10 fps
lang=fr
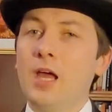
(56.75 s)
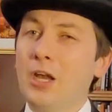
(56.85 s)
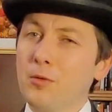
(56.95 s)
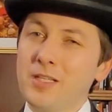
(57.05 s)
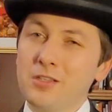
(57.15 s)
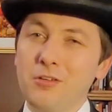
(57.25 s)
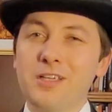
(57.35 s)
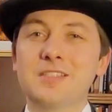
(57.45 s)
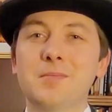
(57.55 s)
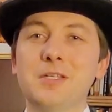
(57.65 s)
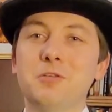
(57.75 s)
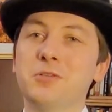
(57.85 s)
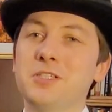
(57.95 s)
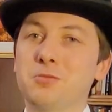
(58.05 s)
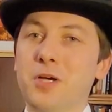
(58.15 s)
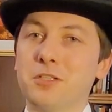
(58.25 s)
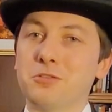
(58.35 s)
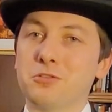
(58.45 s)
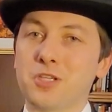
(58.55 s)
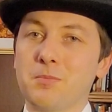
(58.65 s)
Alors maintenant, examinons l'histoire
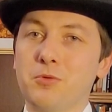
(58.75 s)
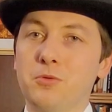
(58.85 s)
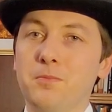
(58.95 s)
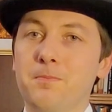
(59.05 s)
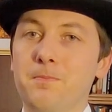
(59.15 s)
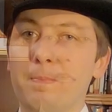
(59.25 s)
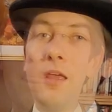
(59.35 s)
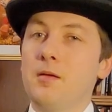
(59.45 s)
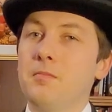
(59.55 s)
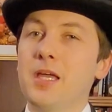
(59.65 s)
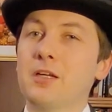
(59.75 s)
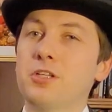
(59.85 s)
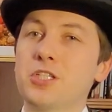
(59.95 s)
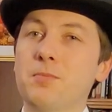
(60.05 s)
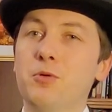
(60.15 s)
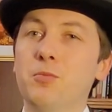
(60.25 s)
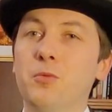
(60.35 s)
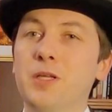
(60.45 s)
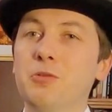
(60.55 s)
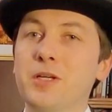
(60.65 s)
de ce chapeau. Bien que des chapeaux
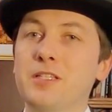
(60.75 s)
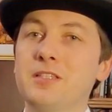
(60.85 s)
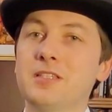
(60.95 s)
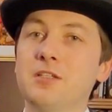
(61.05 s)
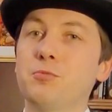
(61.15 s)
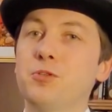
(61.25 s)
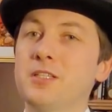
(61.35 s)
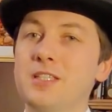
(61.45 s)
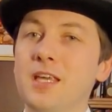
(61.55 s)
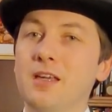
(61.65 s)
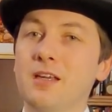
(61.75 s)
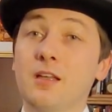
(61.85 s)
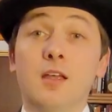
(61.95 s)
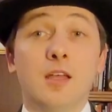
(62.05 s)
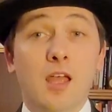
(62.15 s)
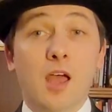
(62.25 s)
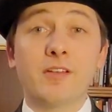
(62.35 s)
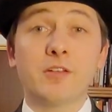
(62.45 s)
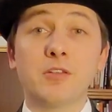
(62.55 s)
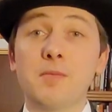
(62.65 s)
bombés ont existé depuis des siècles,
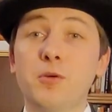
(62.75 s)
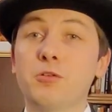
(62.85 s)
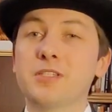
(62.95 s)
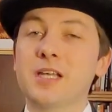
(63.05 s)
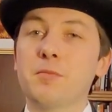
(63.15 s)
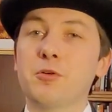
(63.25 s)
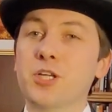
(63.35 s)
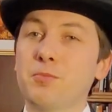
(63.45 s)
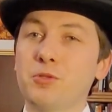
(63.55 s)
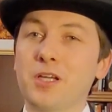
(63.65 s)
avec notamment le célèbre chapeau